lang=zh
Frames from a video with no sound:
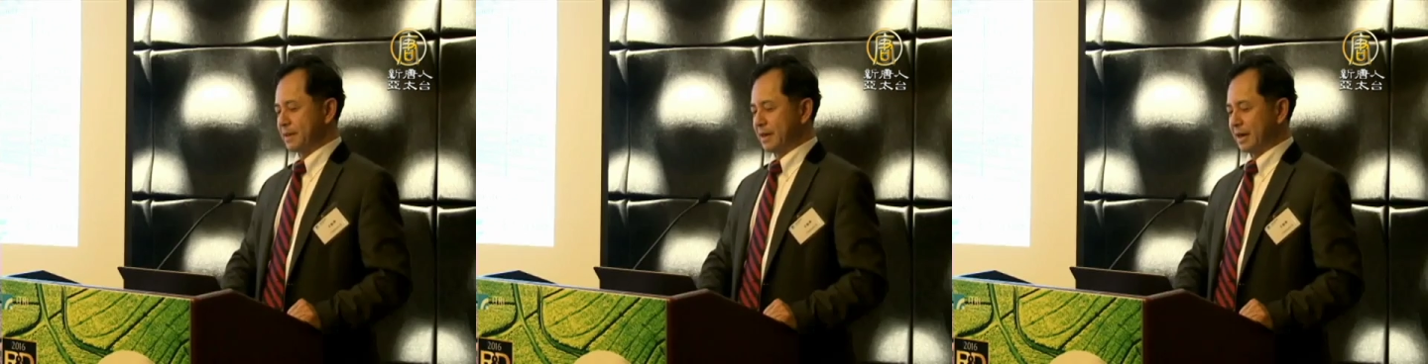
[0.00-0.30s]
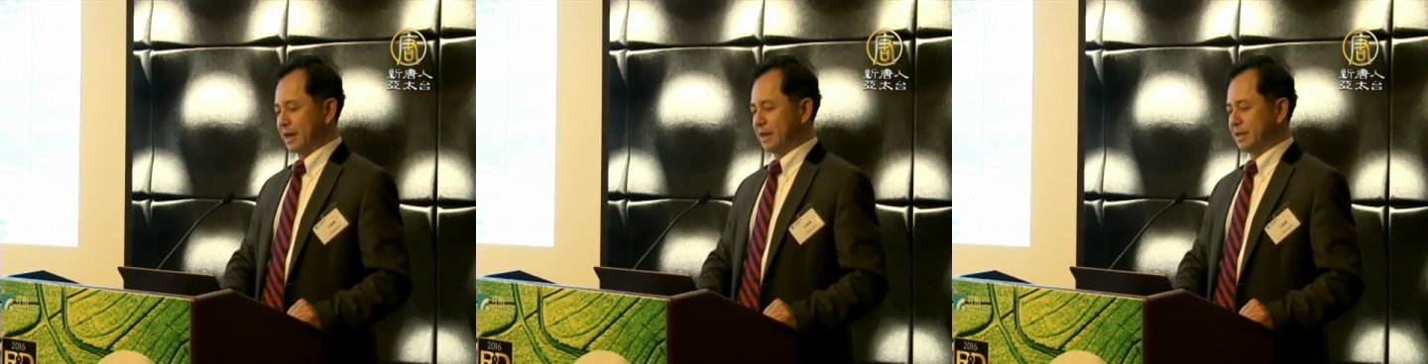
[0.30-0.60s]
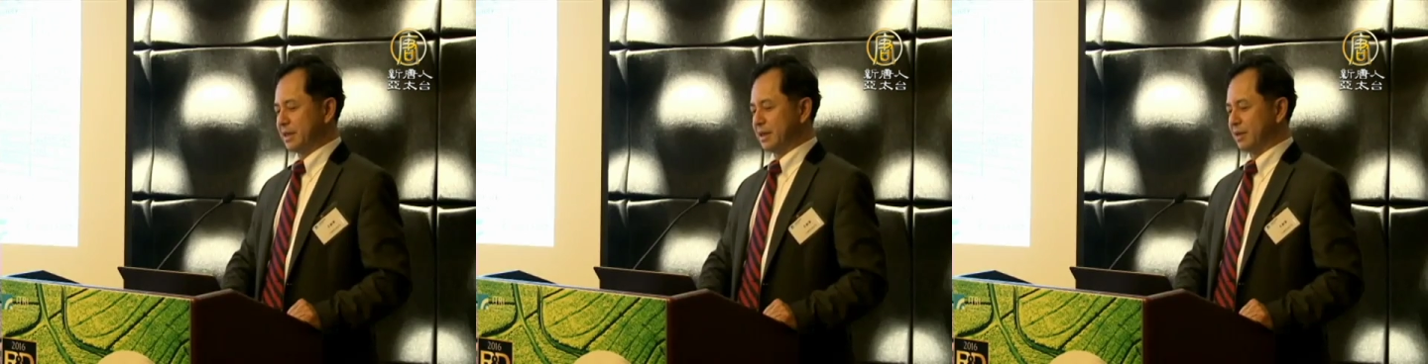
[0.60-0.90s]
台湾工
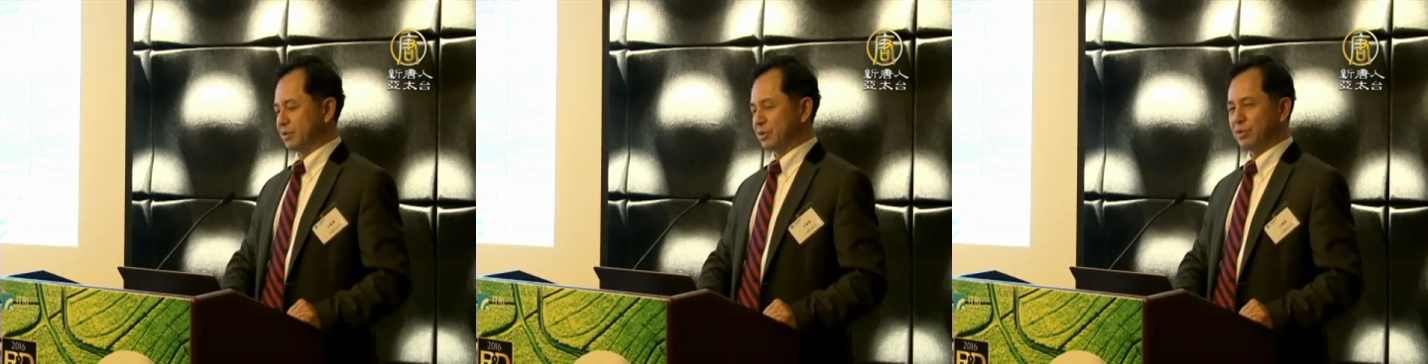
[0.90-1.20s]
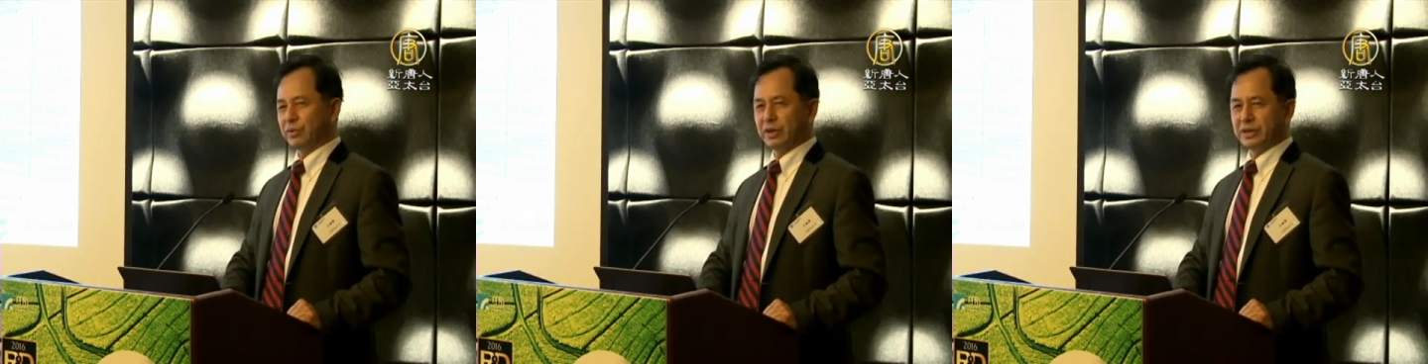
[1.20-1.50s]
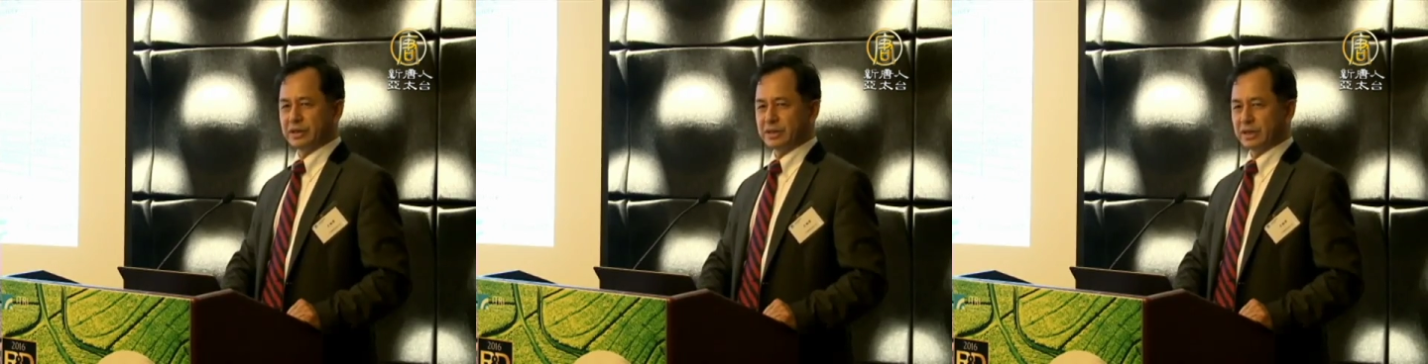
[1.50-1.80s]
研院自二零零
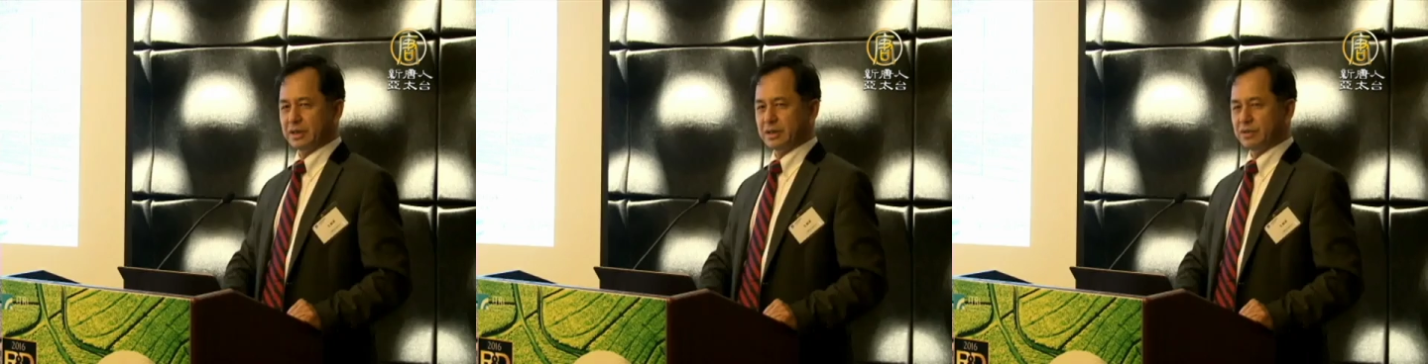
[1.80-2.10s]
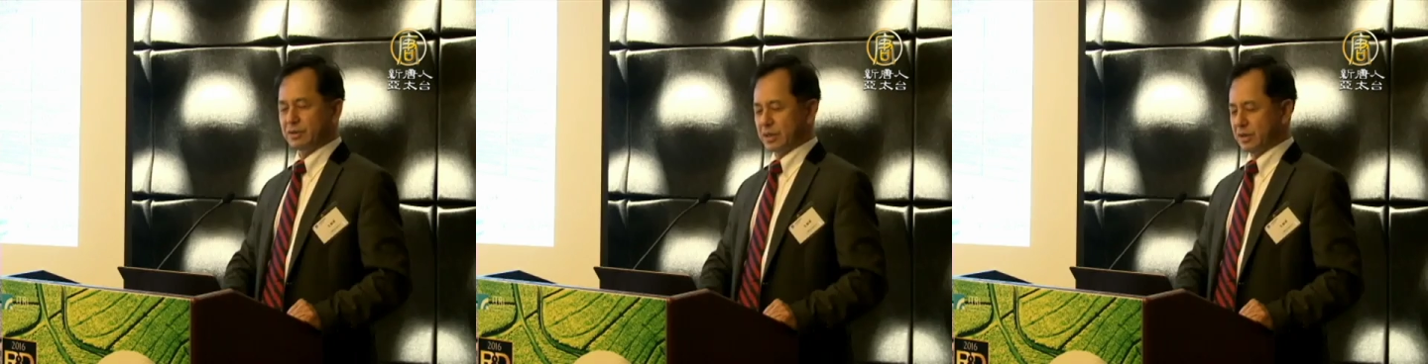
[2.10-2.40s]
八年首度入